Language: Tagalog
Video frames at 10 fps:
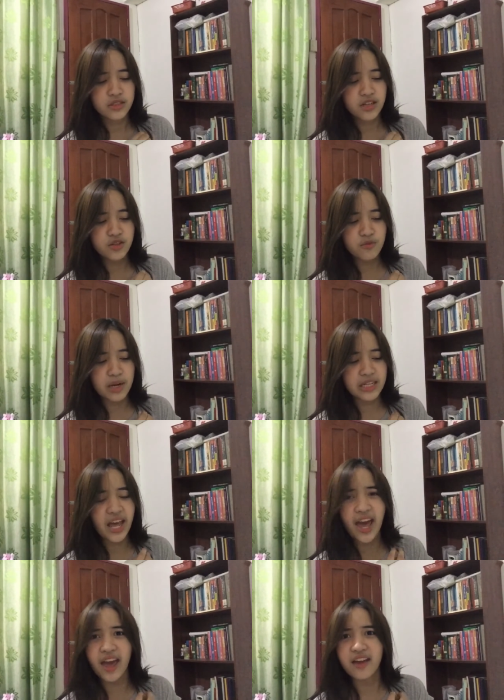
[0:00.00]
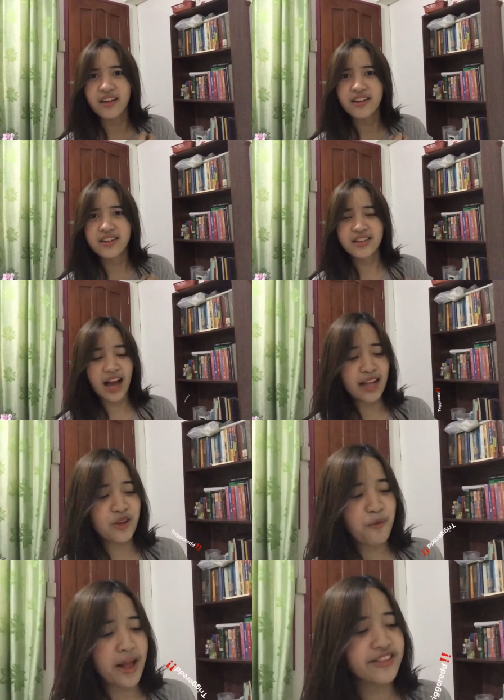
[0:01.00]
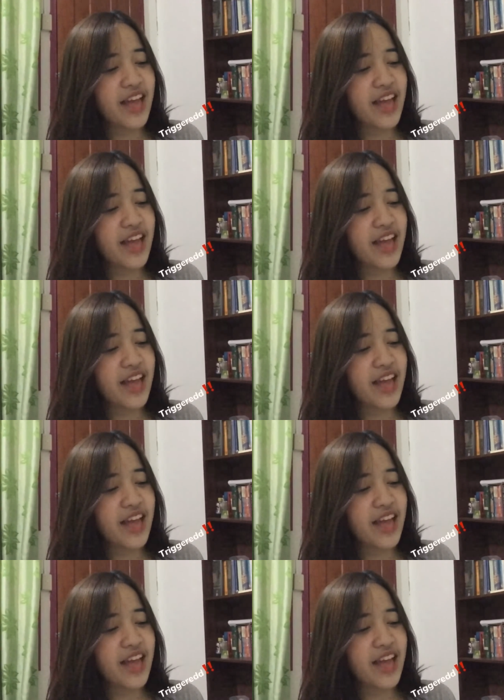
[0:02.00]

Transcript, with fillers: Nga naman eh! Nga naman